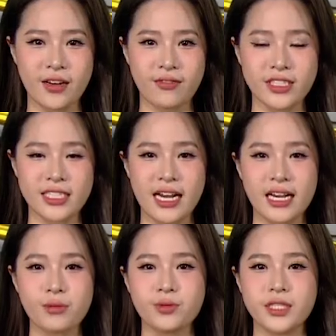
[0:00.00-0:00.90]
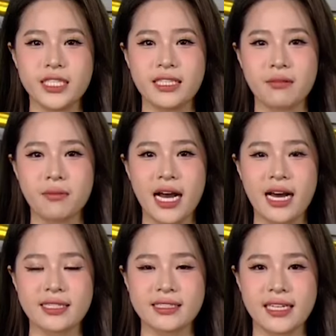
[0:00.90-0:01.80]
Vào sáng ngày 9 tháng
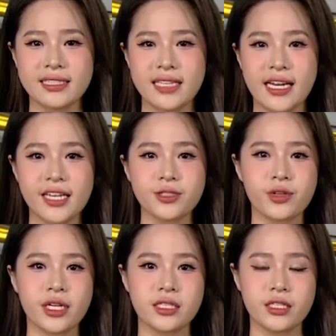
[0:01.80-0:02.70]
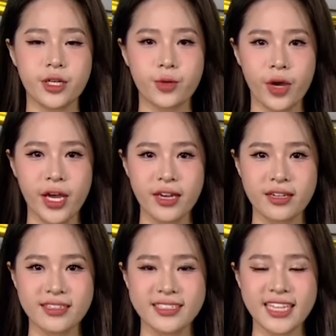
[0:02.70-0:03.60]
3, giải chạy S-Ray Thừa Thiên Huế,
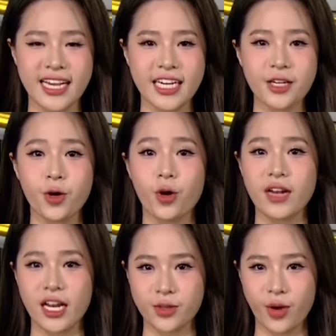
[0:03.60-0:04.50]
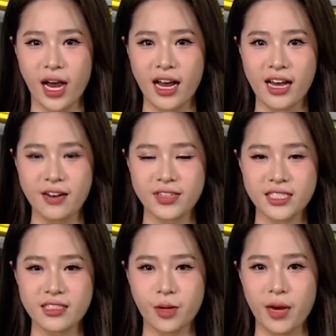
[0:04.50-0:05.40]
đường chạy kết nối và lan tỏa với
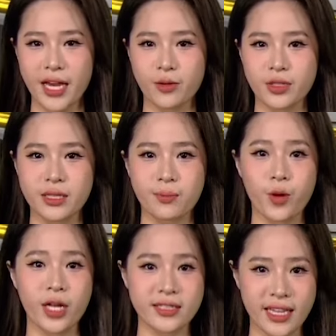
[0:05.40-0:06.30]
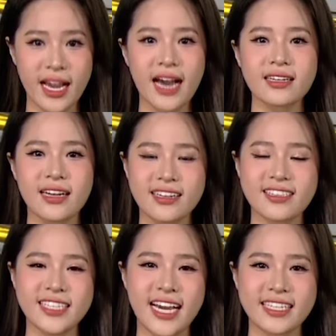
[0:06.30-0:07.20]
sự đồng hành của tập đoàn TH đã
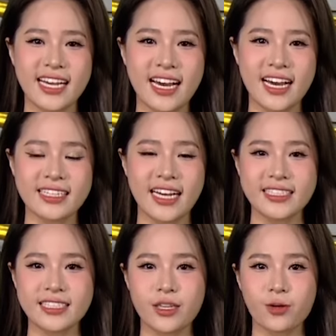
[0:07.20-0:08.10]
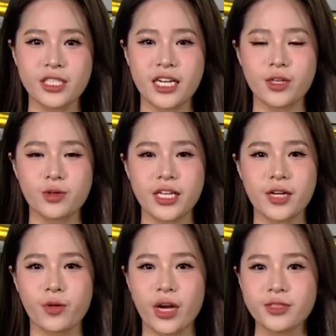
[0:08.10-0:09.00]
khởi tranh, đánh dấu chặng đầu
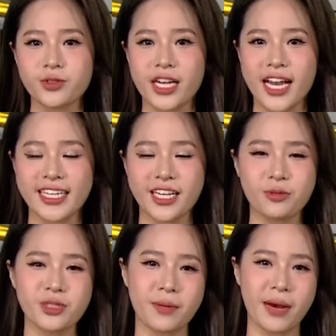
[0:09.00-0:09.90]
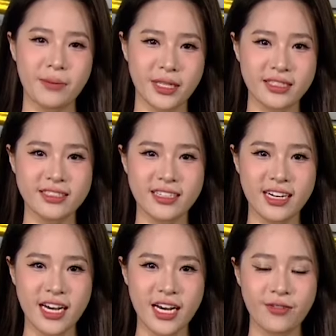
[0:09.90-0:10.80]
tiên của S-Ray 2024.
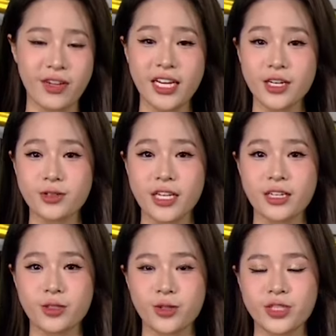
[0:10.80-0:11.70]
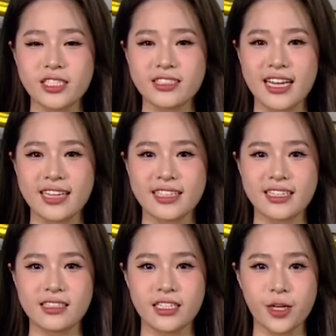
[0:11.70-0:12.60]
Với lần đầu tiên được tổ chức tại
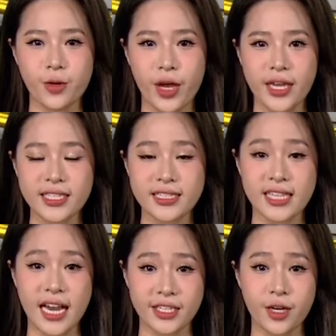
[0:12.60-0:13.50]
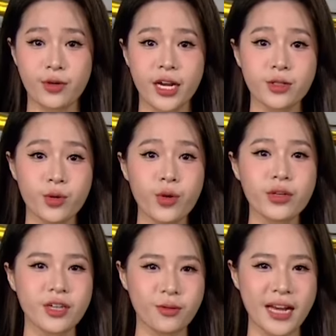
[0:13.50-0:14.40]
tỉnh Thừa Thiên Huế thì giải đấu đã thu
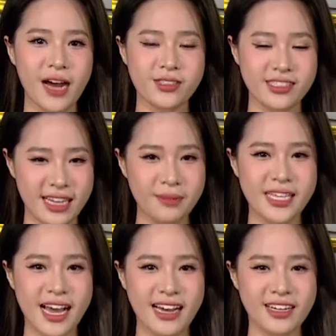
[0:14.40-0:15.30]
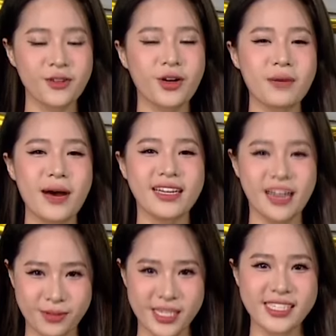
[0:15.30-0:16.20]
hút đông đảo sự tham gia của các bạn
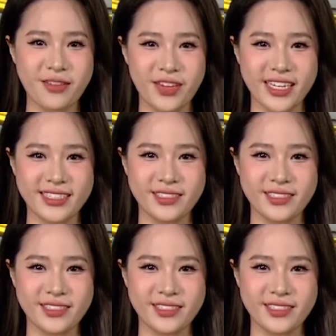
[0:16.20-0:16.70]
học sinh sinh viên.